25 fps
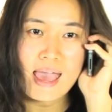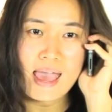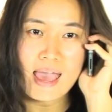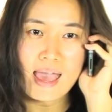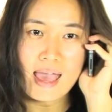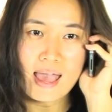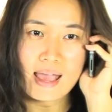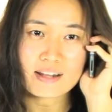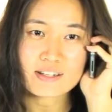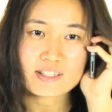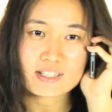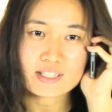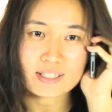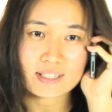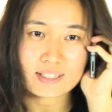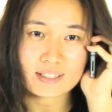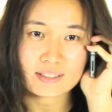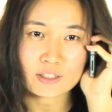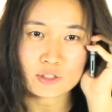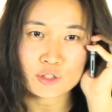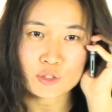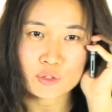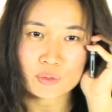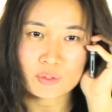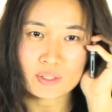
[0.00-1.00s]

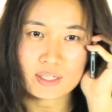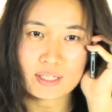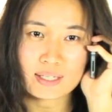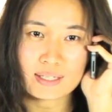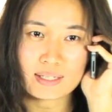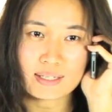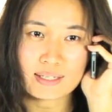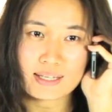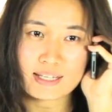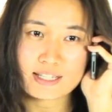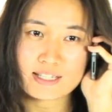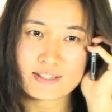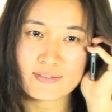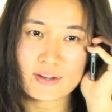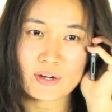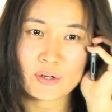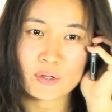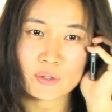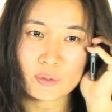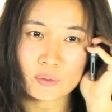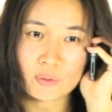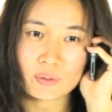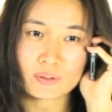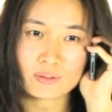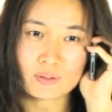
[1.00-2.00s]
Angelina Jolie is
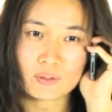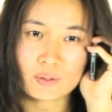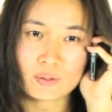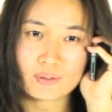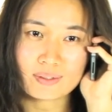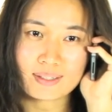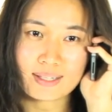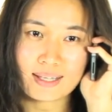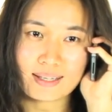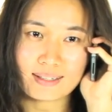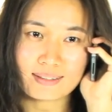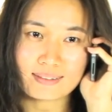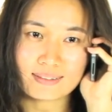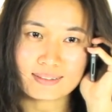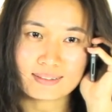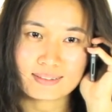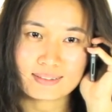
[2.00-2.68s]
very good looking.